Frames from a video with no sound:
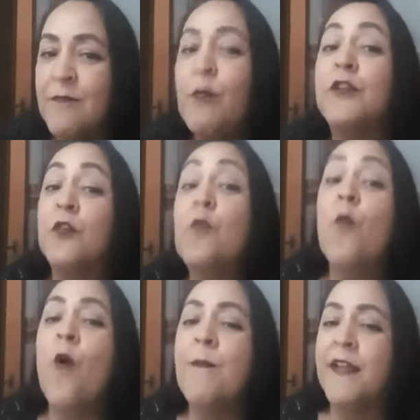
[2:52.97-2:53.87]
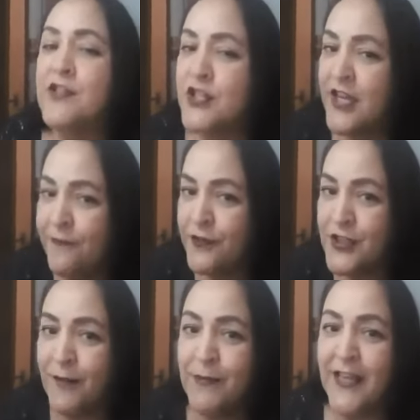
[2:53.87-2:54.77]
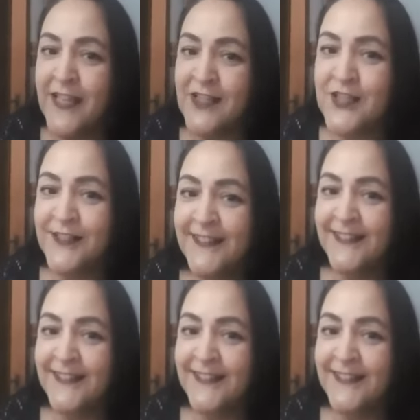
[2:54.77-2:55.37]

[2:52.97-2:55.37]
bota um homem de chefe de gabinete.